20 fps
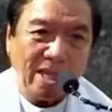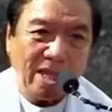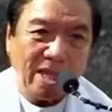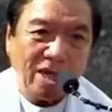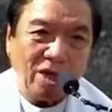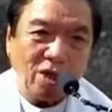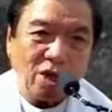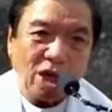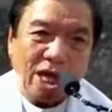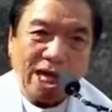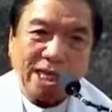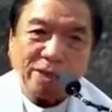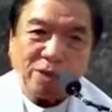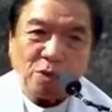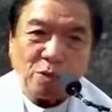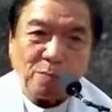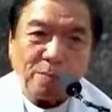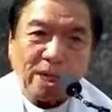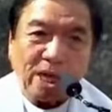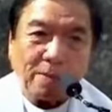Ano, ato
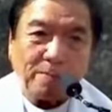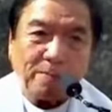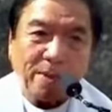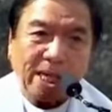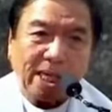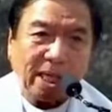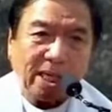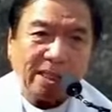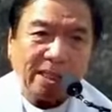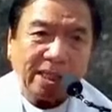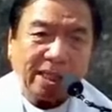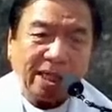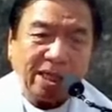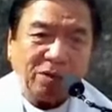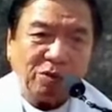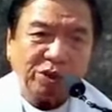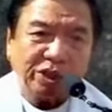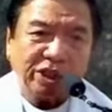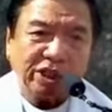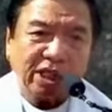palakpakan kining
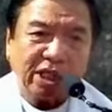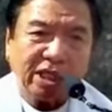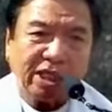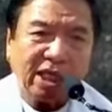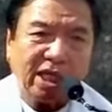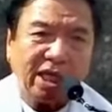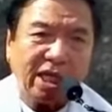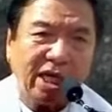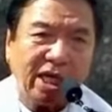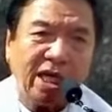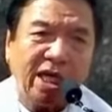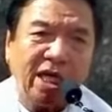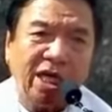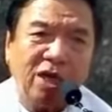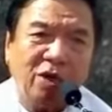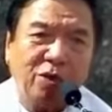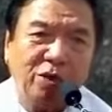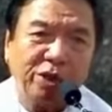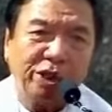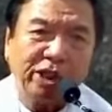usa ka
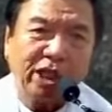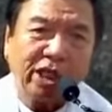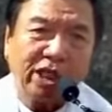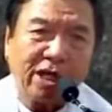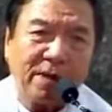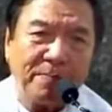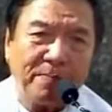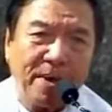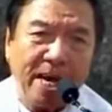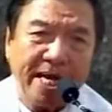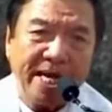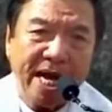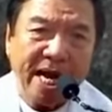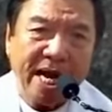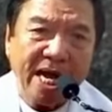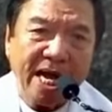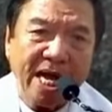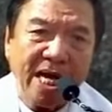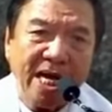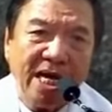usa ka
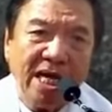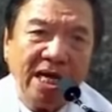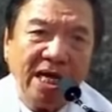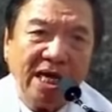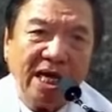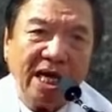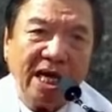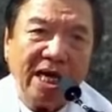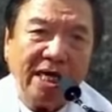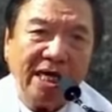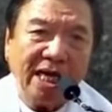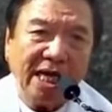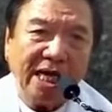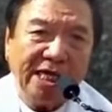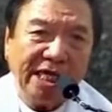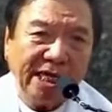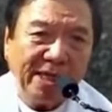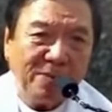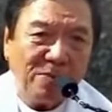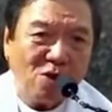bana nga
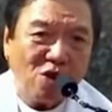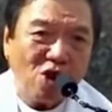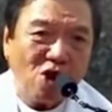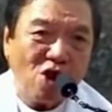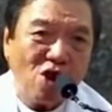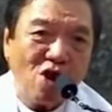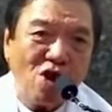nahimo